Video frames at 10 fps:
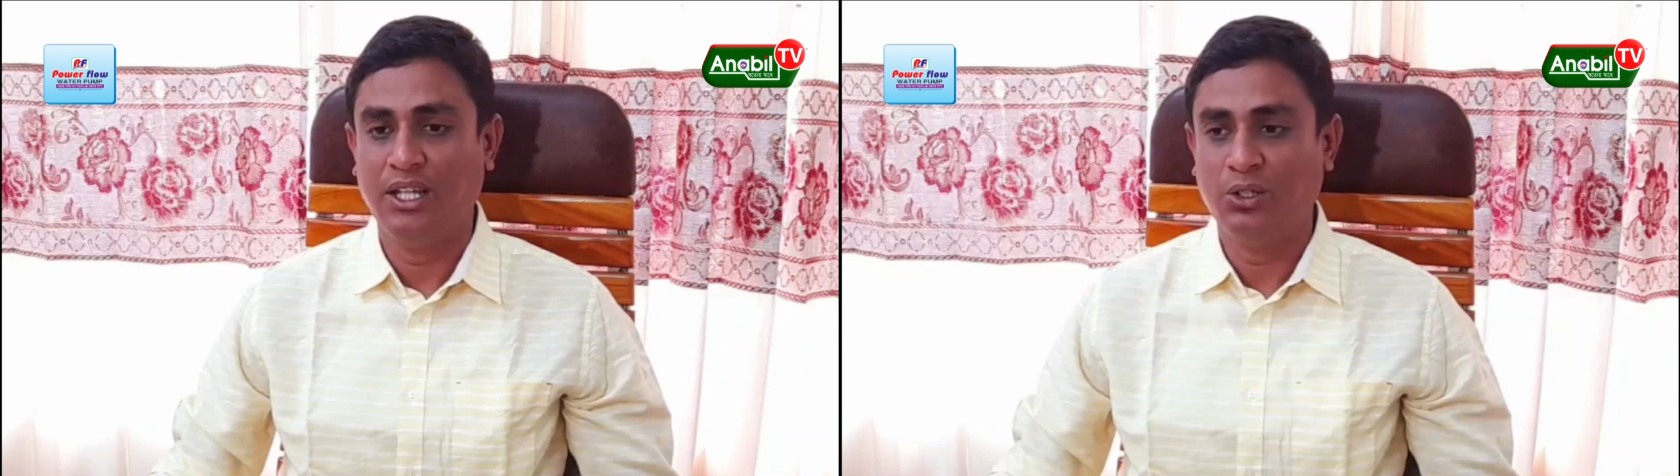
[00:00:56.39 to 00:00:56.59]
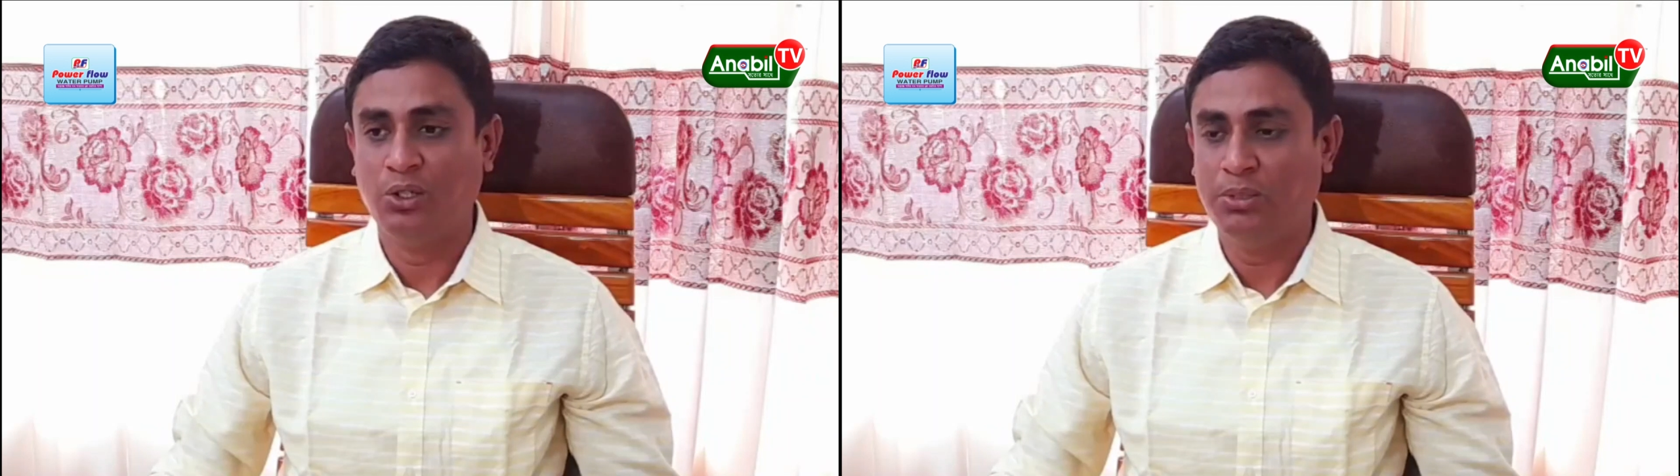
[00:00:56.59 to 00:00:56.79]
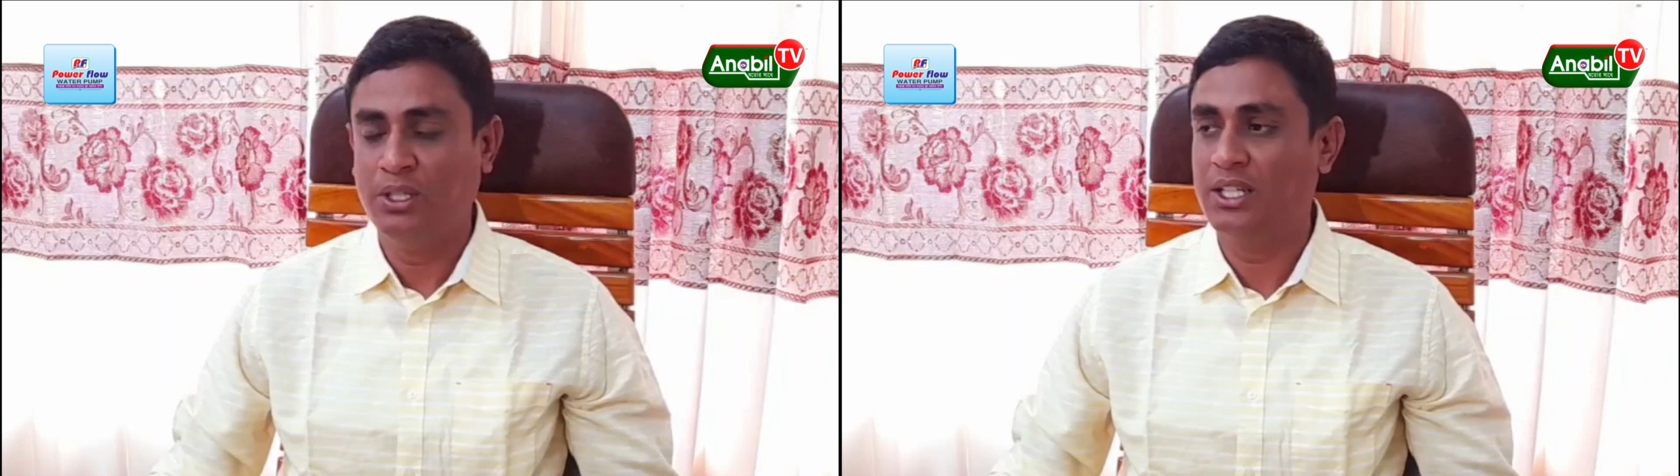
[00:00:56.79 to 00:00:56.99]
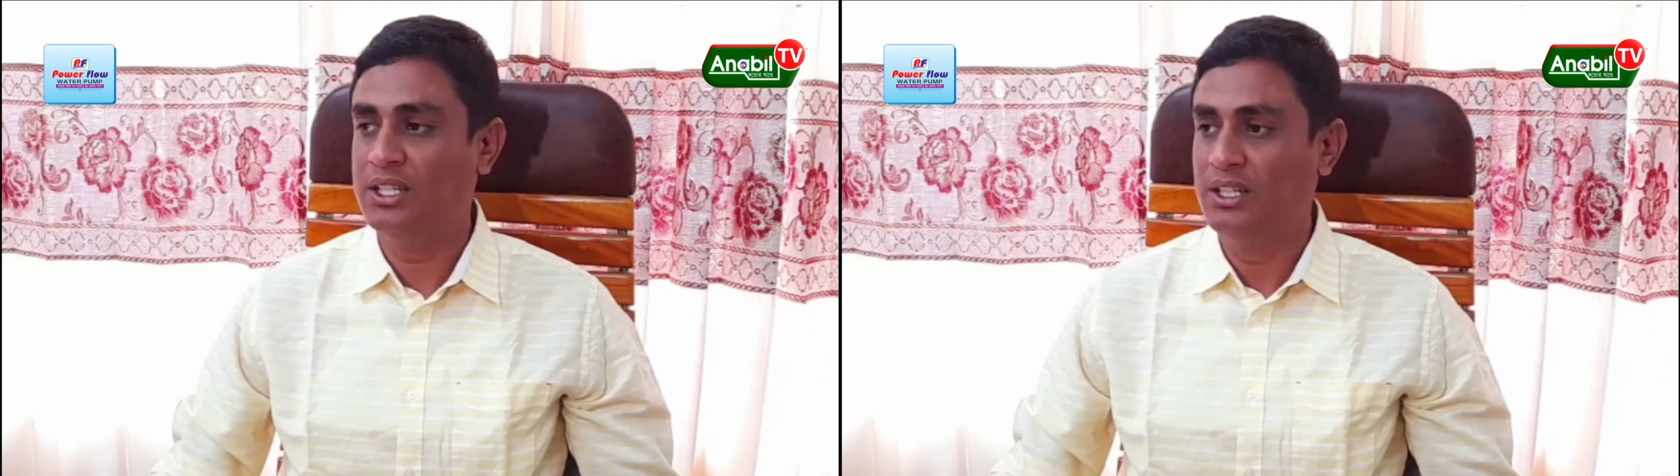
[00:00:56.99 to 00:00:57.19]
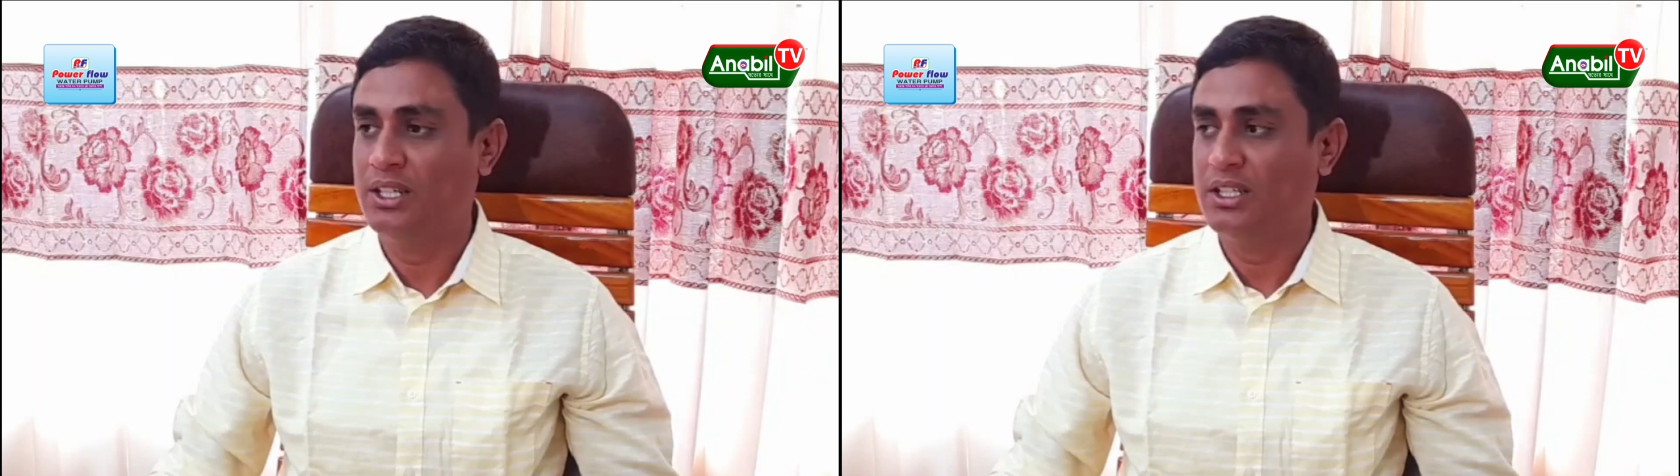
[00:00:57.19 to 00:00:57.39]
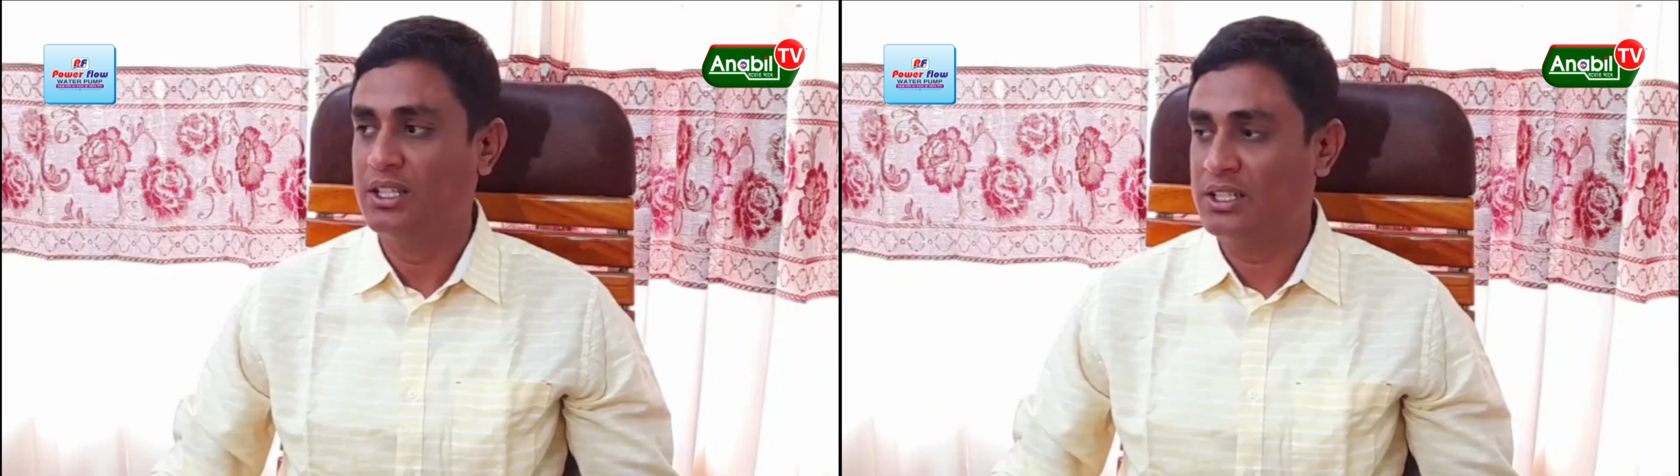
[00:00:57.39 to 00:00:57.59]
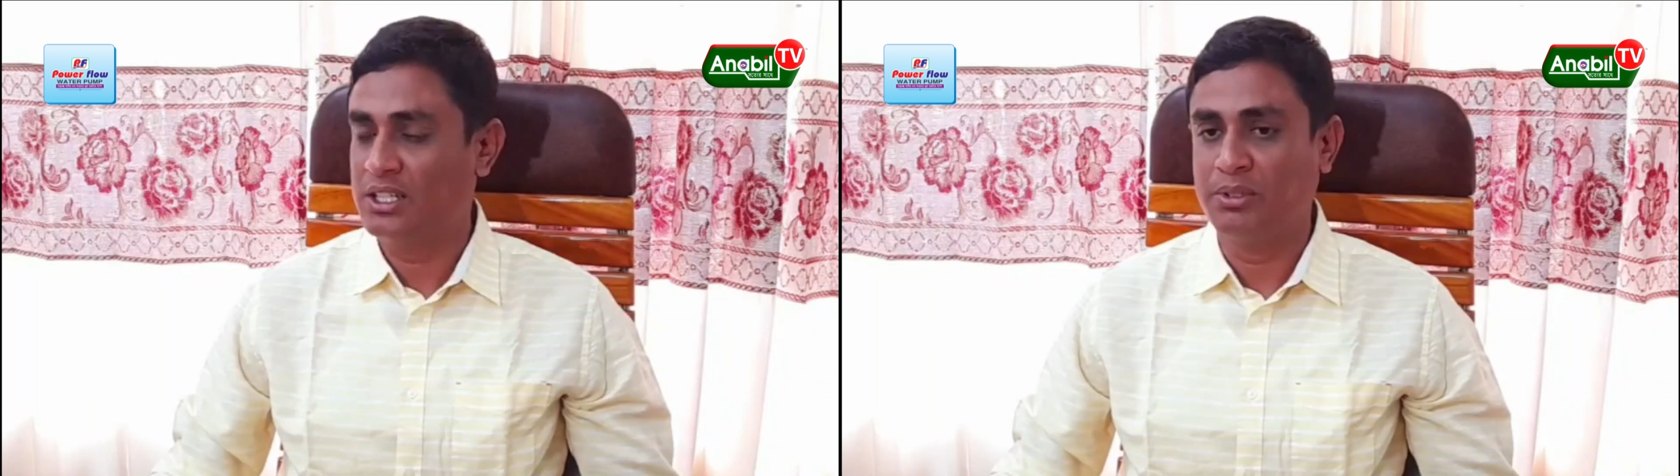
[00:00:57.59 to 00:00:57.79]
এই ক্ষোভ থেকেই তার